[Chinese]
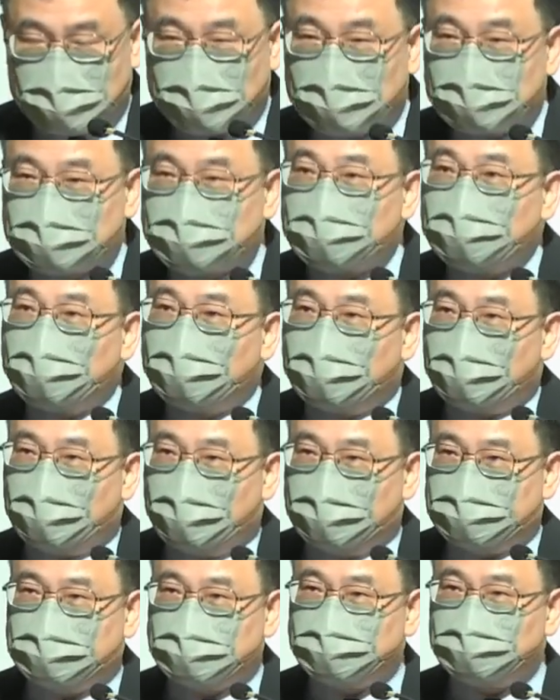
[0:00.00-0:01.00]
之后，
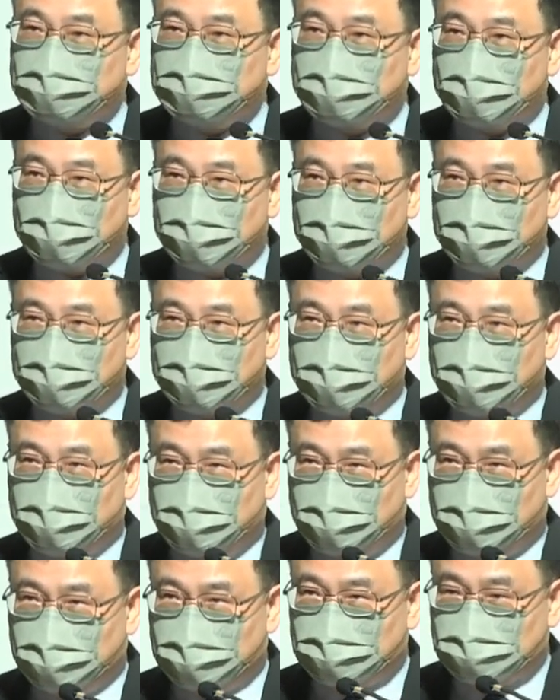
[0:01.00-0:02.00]
呃，经文的
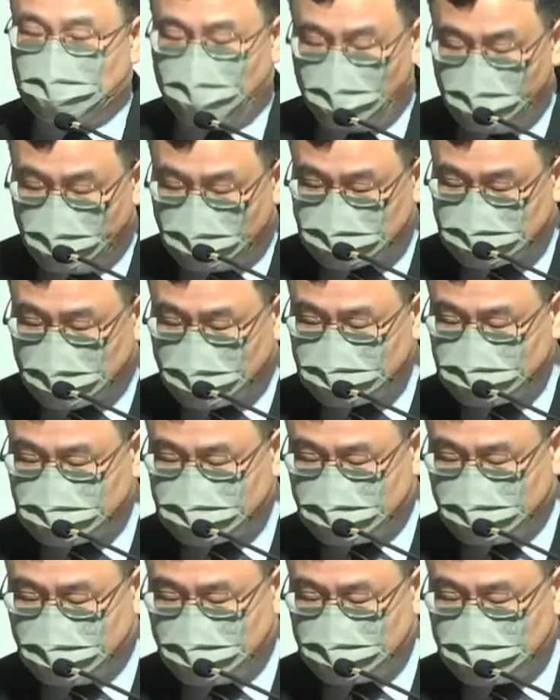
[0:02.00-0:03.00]
呃后面三
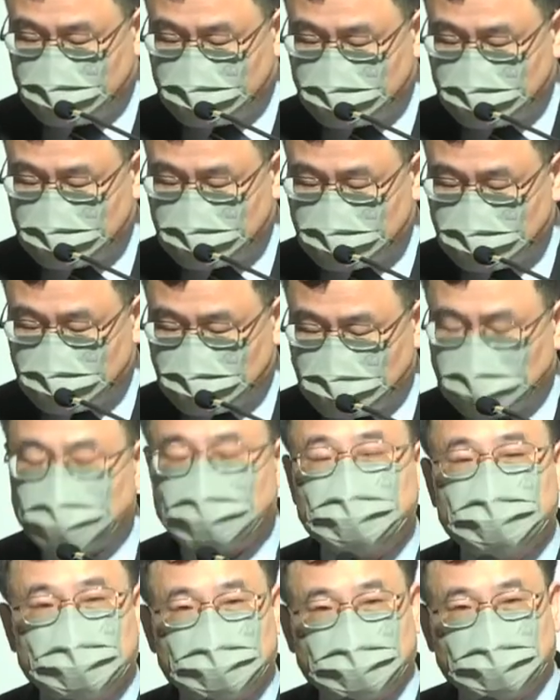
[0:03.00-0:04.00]
节，其
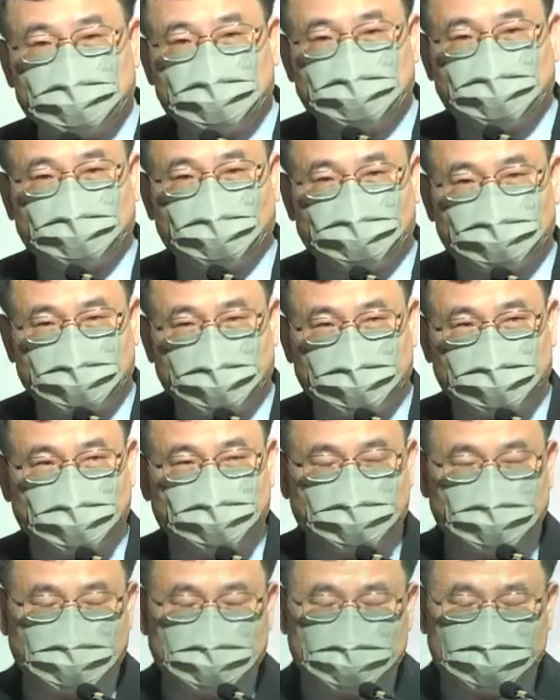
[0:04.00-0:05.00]
实也是一个总结，也是
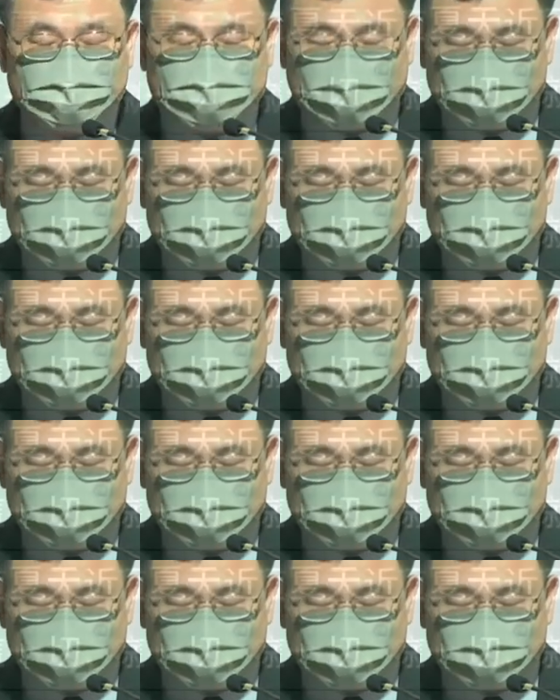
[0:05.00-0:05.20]
我们今天讲